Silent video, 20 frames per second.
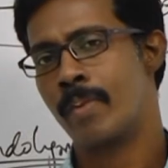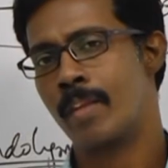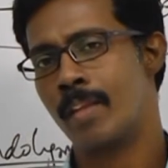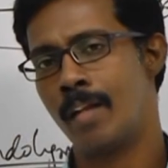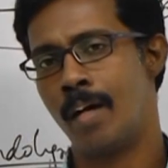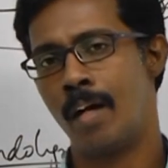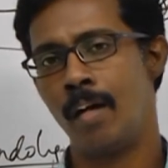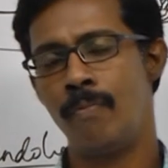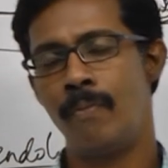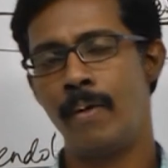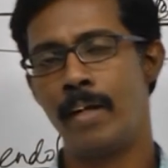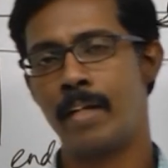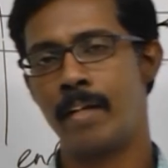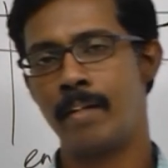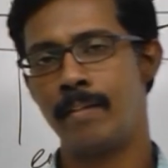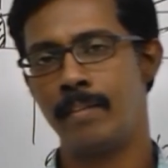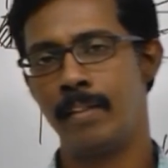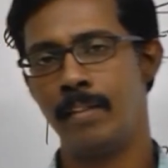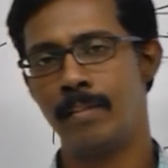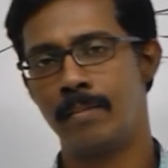இந்த
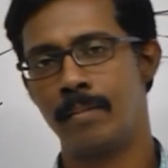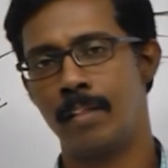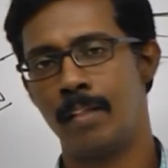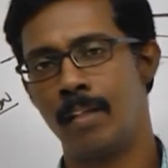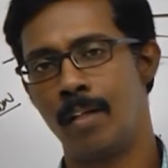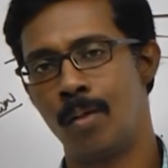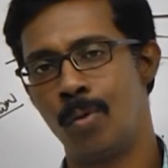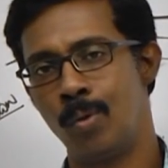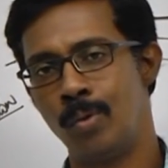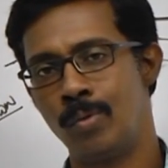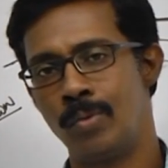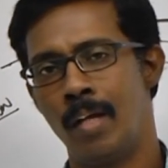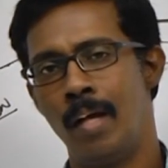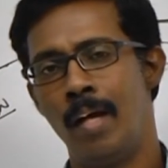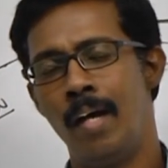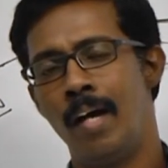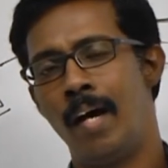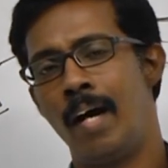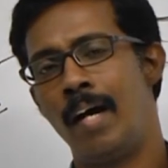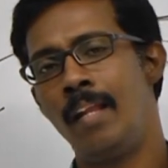ஆல்ஃபேக்டரி செல்ஸ் அந்த நோஸ்
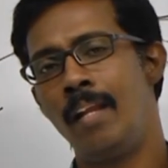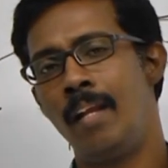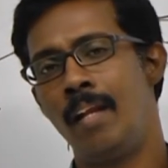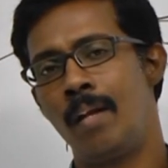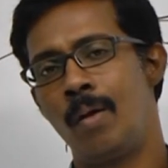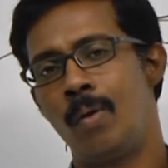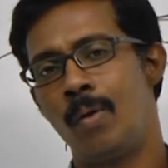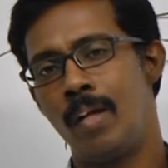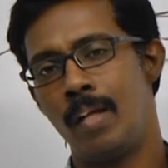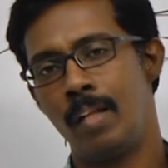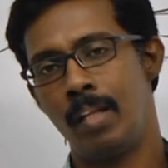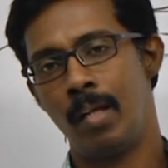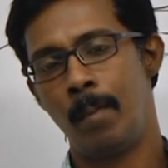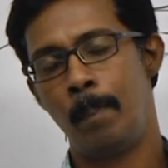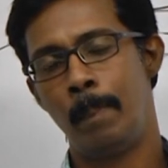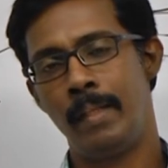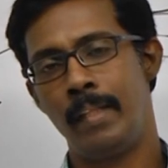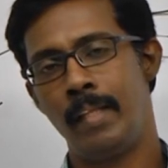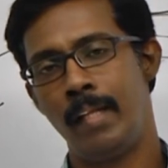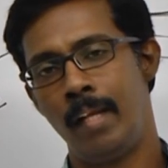அதில் இருக்கக்கூடிய அந்த
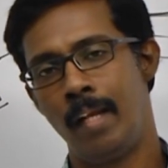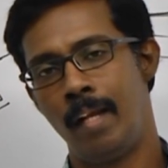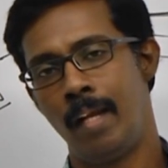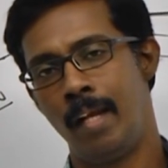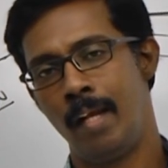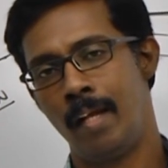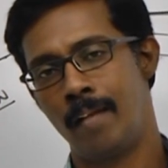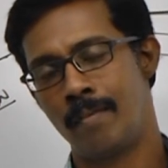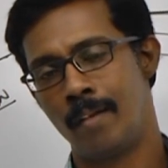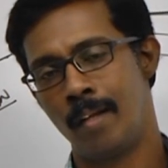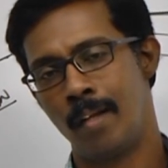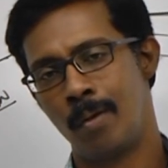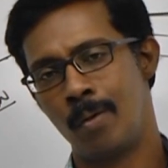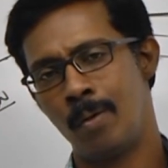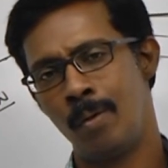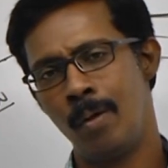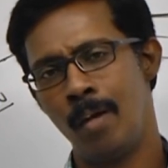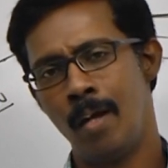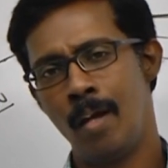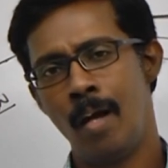எபித்திலிய லேயர்ஸில்
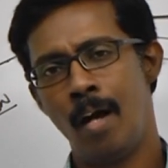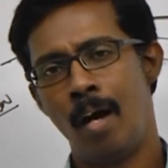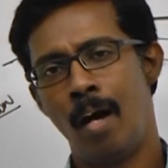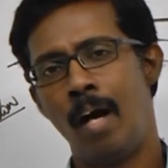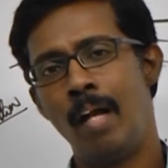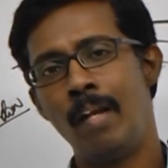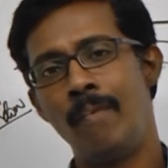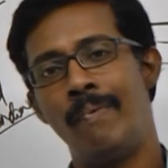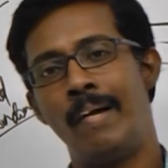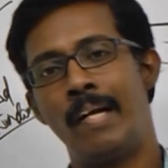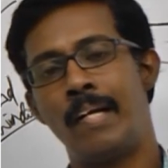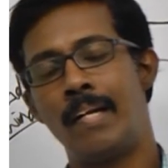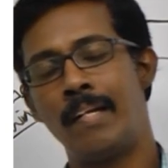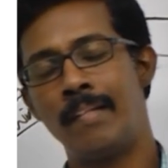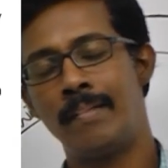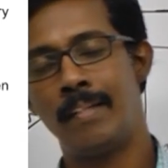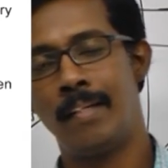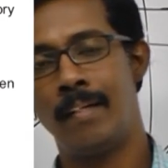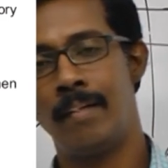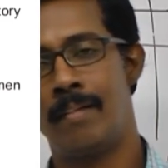இருக்கும்
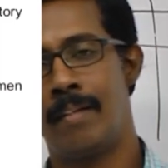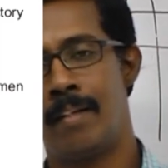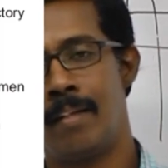ஆல்ஃபேக்டரி செல்ஸ்